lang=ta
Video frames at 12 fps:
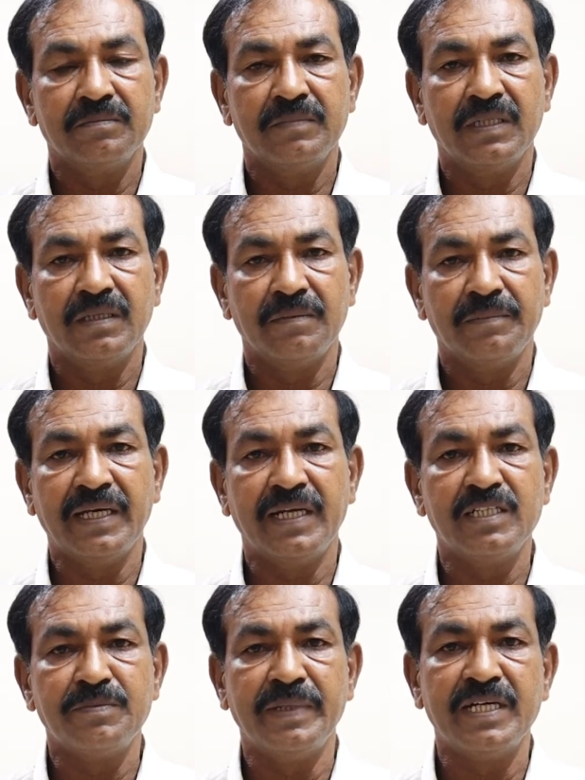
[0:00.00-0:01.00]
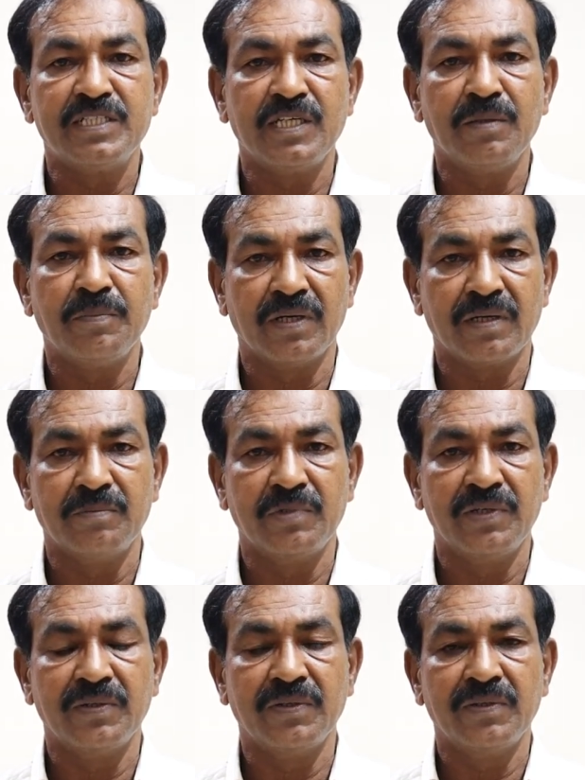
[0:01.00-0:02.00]
மே மேரேஜ் மேட்சிங் பார்க்க
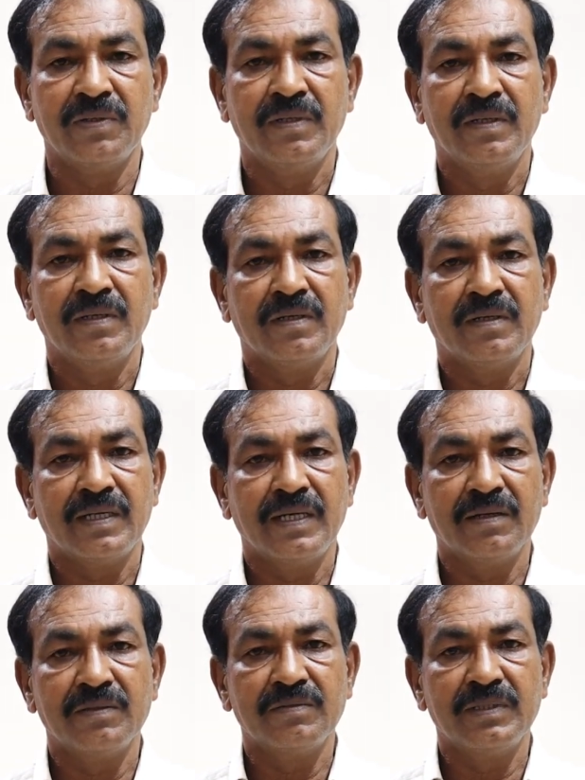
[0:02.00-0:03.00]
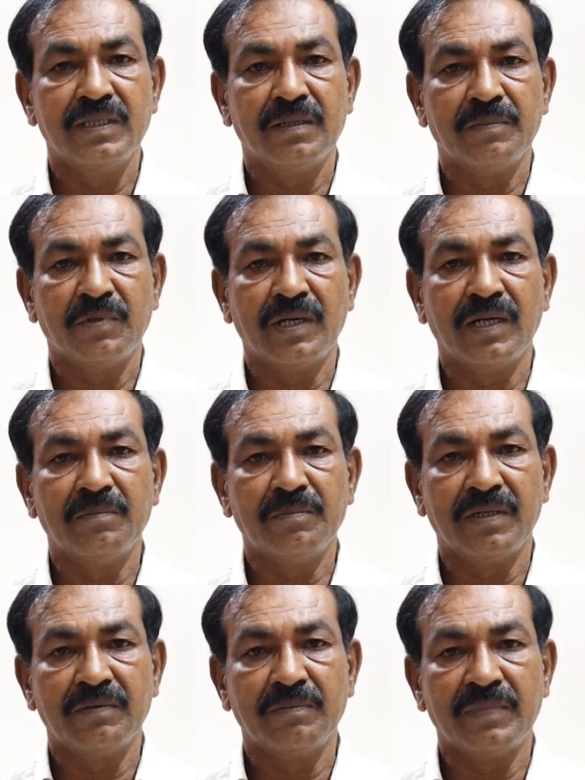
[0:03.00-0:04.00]
முடியும் ரெண்டாவது வந்து நம்ம ஒன்றாம்
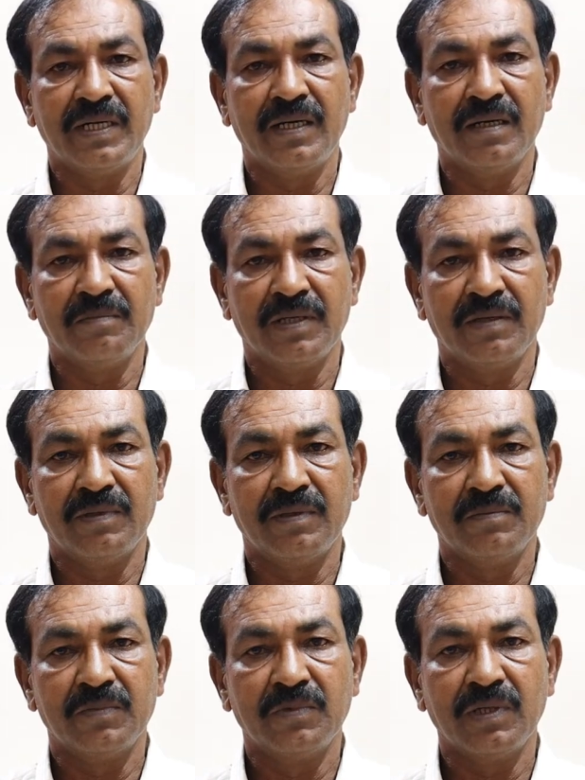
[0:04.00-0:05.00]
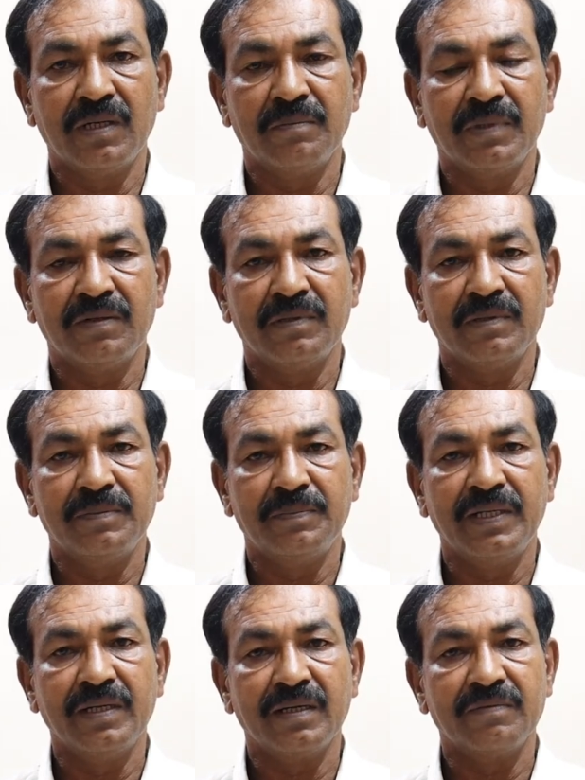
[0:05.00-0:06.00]
பாவம் ரெண்டாம் பாவம் மூணாம் பாவம்
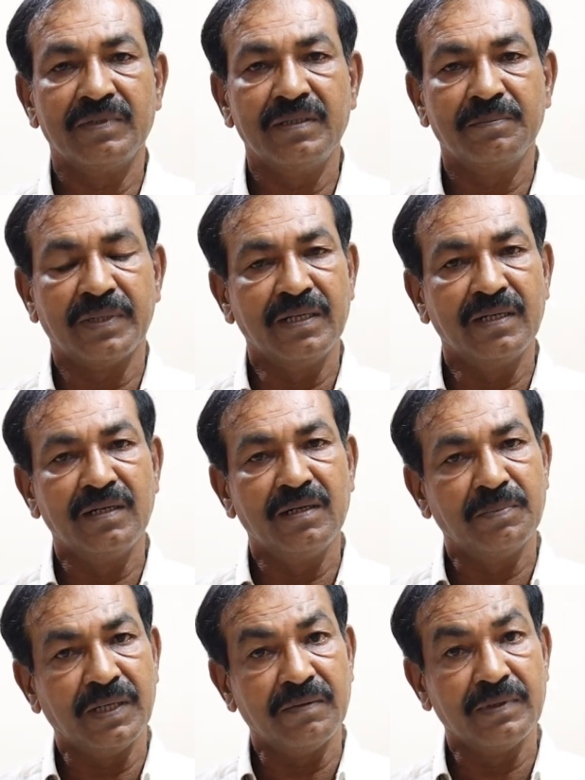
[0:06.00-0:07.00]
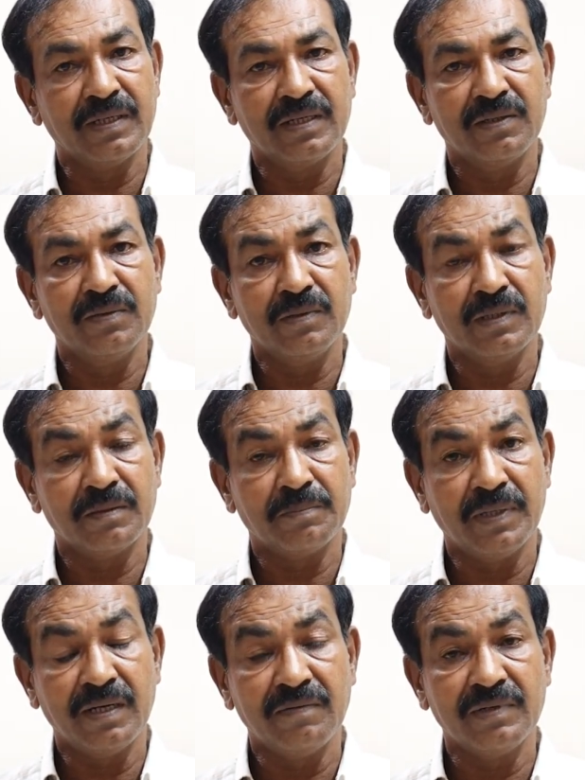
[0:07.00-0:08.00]
இப்படியாக வந்து பனிரெண்டு பாவங்களையும் அந்த
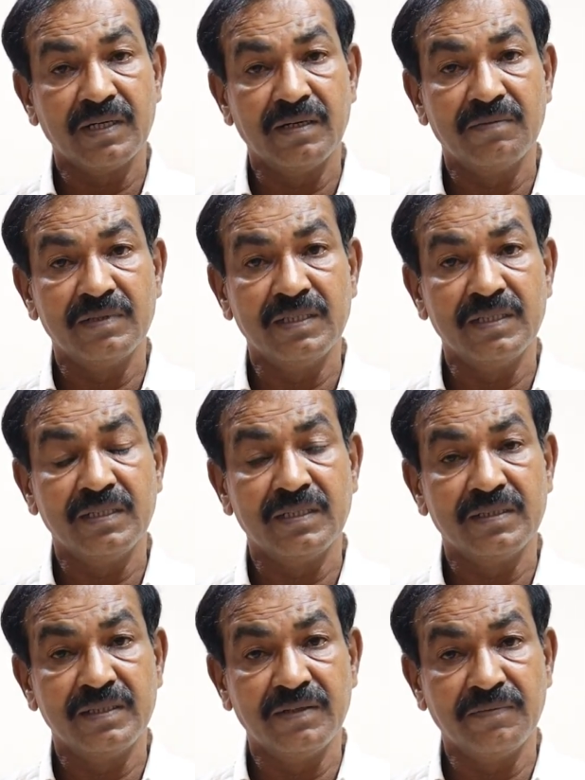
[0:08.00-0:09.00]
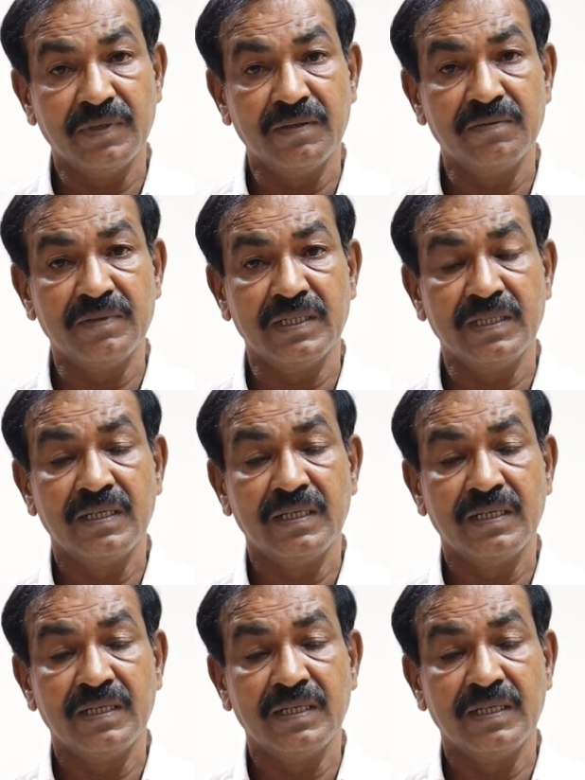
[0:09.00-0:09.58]
பாவங்கள் வந்து எவ்வளவு